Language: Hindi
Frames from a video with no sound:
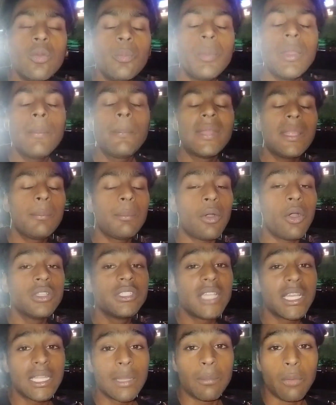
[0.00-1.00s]
रूम पे मतलब
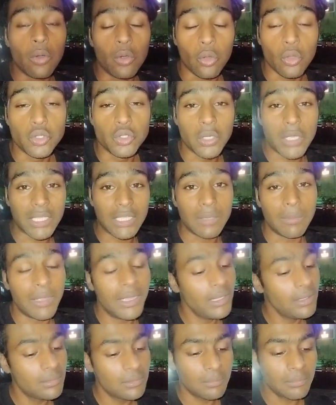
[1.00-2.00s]
बहुत ज़्यादा बोर हो चुका था
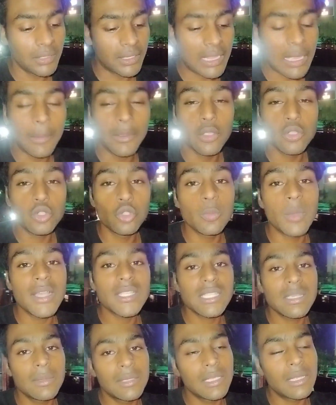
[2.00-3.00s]
भाई क्या मतलब
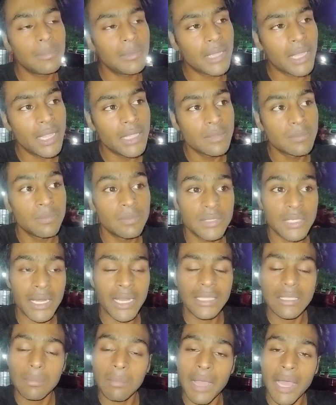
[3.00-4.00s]
सुबह से मतलब यही
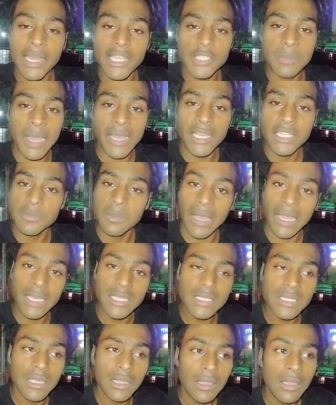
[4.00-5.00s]
चल रहा था बारिश बारिश
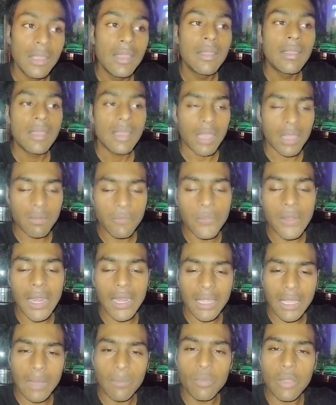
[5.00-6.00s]
बारिश अभी
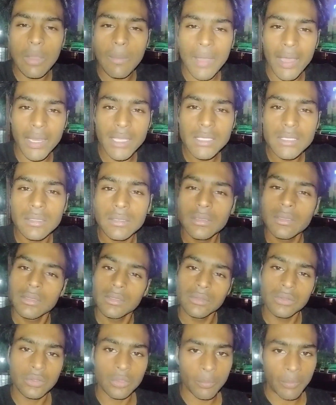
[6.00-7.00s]
फिलहाल कम हुआ बारिश
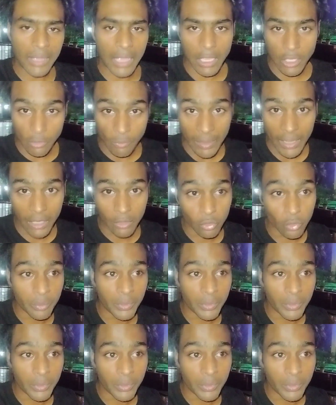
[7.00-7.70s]
तो मैं बाहर